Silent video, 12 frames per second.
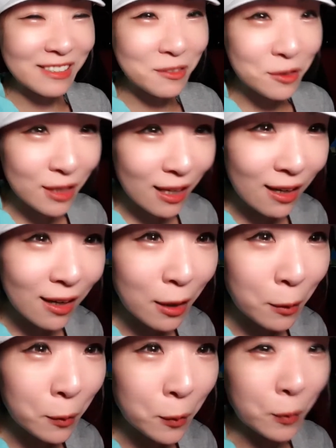너무
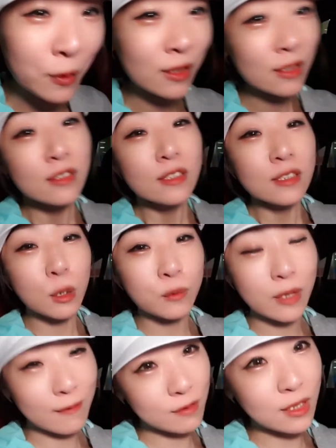사랑하고 너무
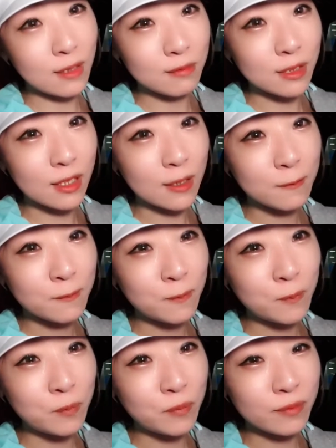감사합니다.
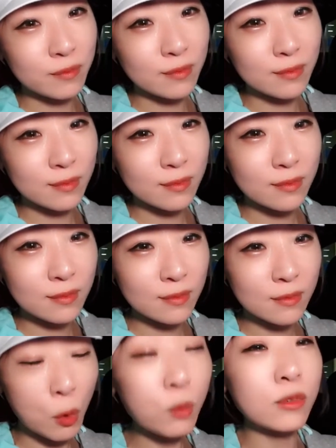음,
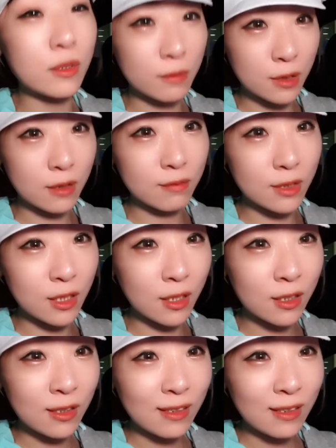너무 감사합니다.